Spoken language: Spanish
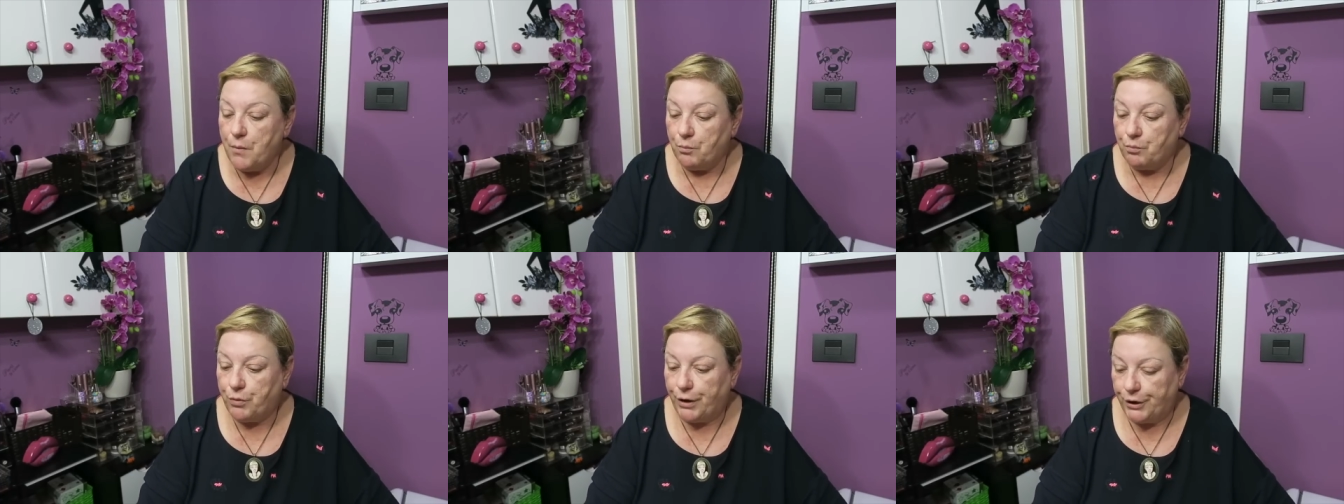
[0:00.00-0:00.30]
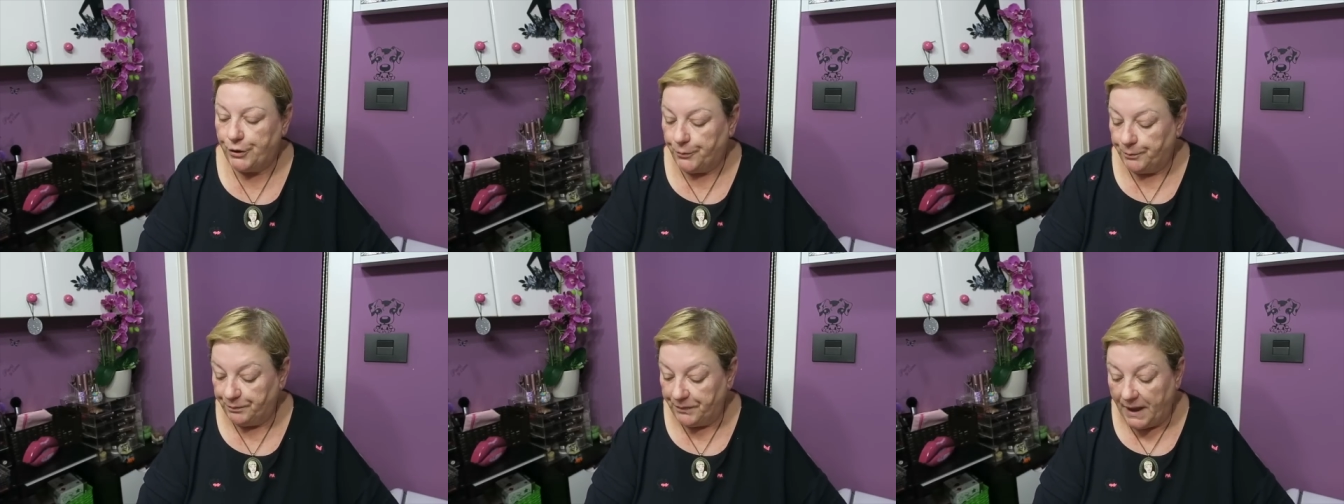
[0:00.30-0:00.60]

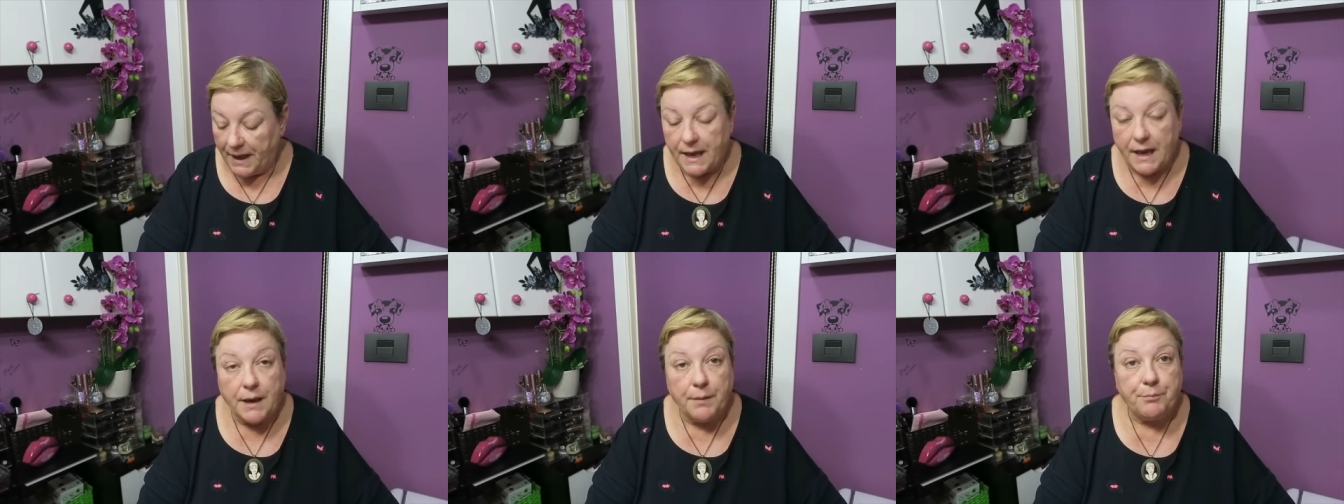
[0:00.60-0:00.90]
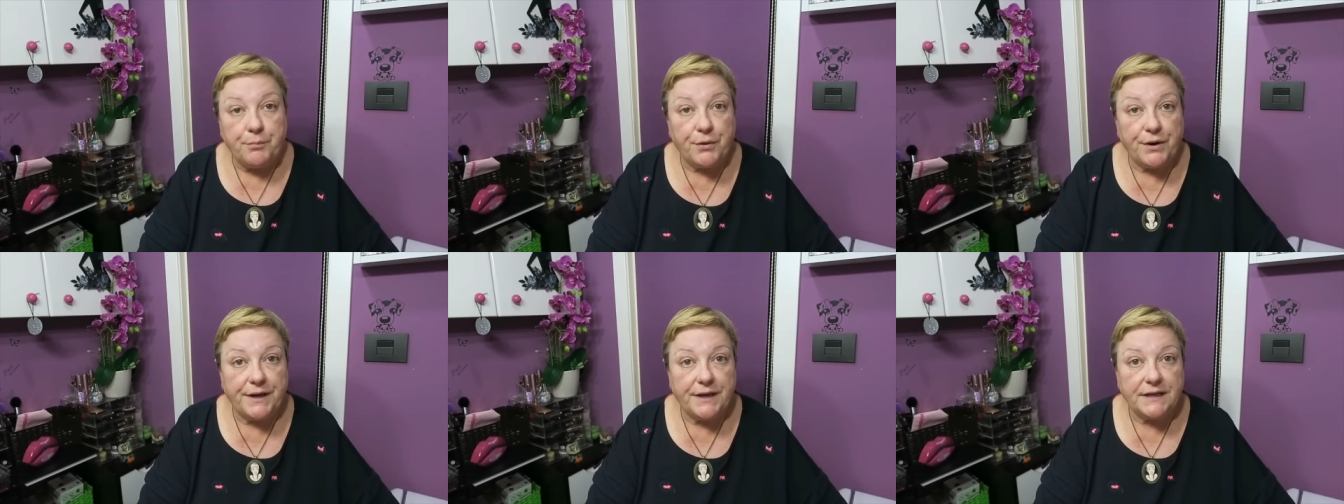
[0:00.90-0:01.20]
Bueno,
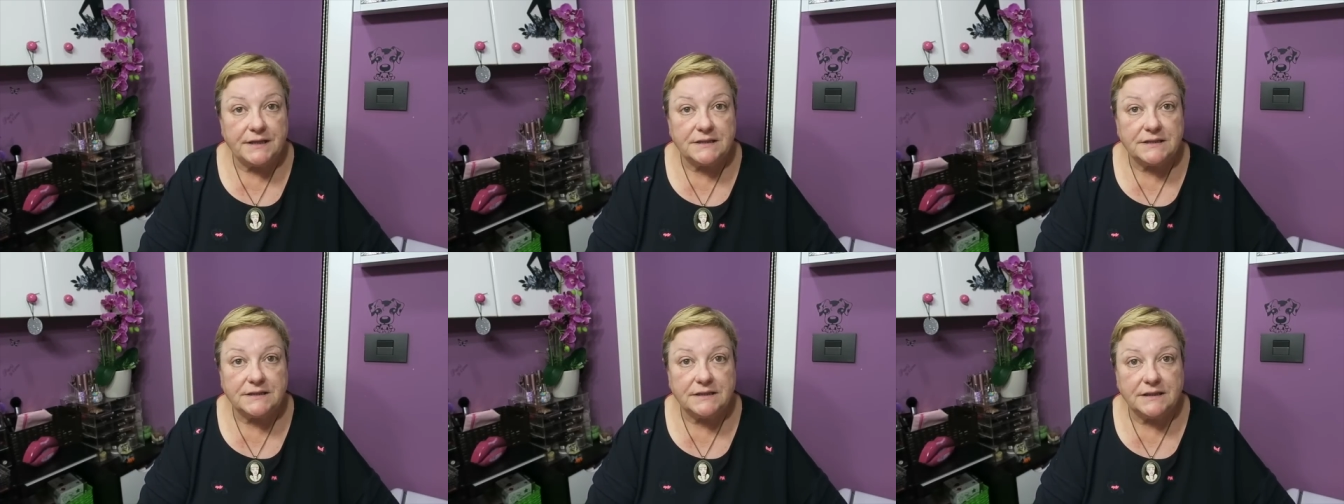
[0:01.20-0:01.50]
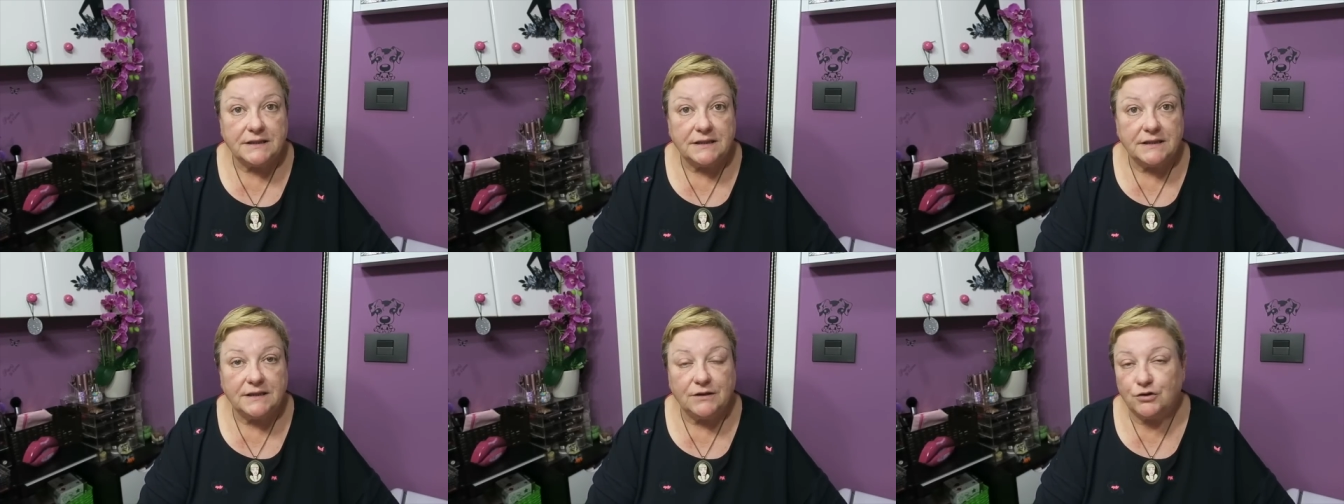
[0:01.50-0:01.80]
pues
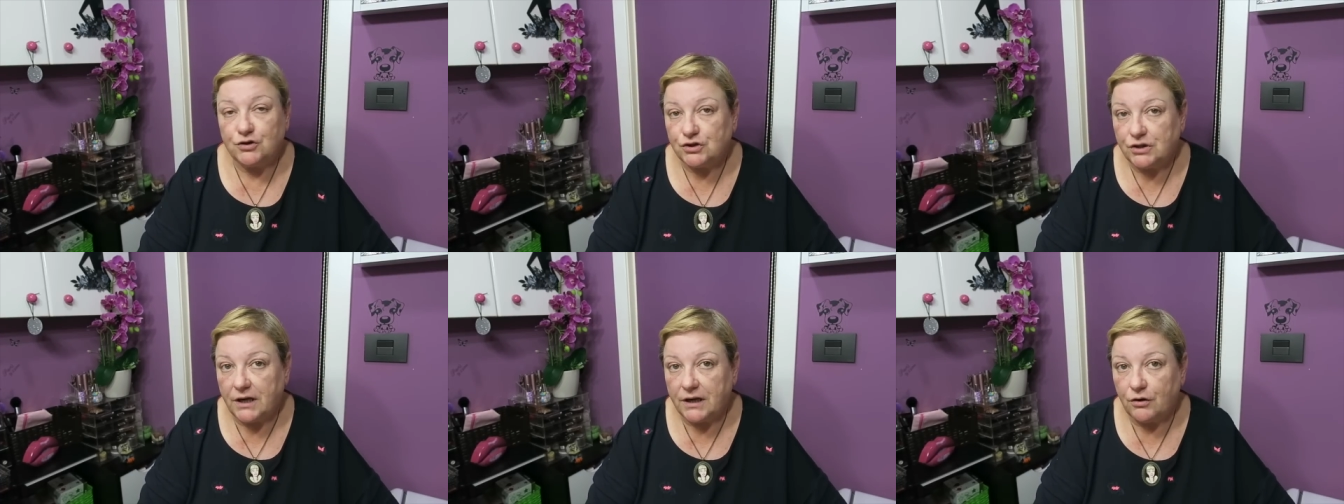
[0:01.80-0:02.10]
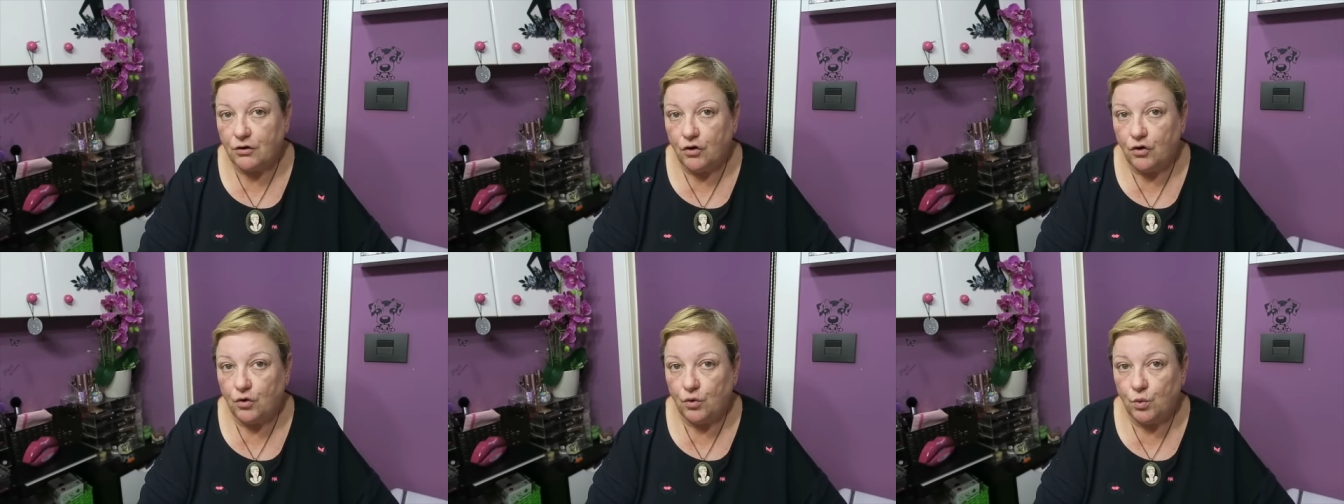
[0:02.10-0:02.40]
eh, os
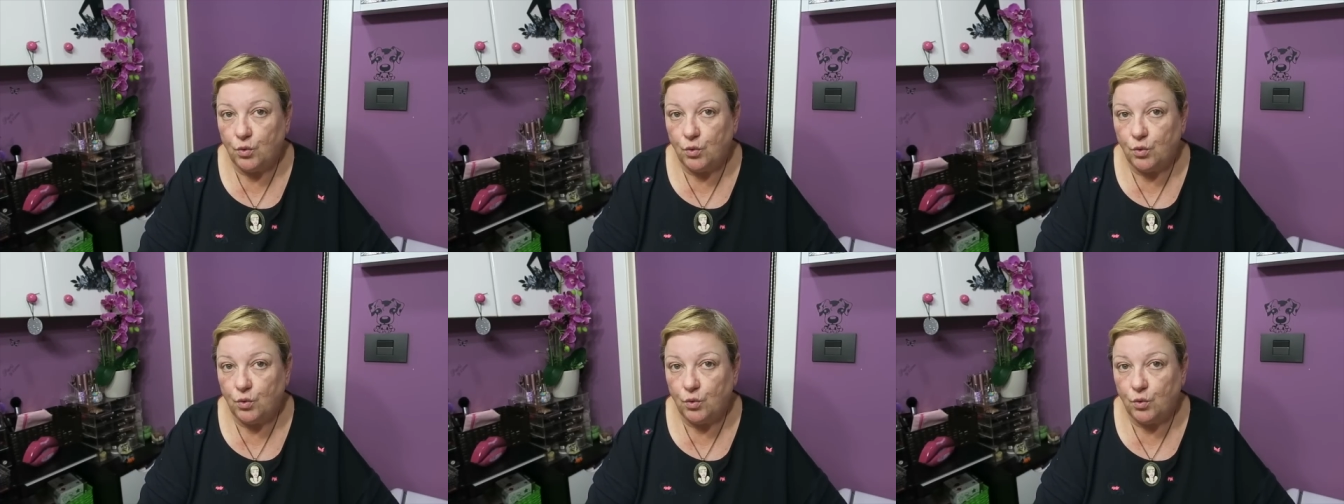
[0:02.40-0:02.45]
traigo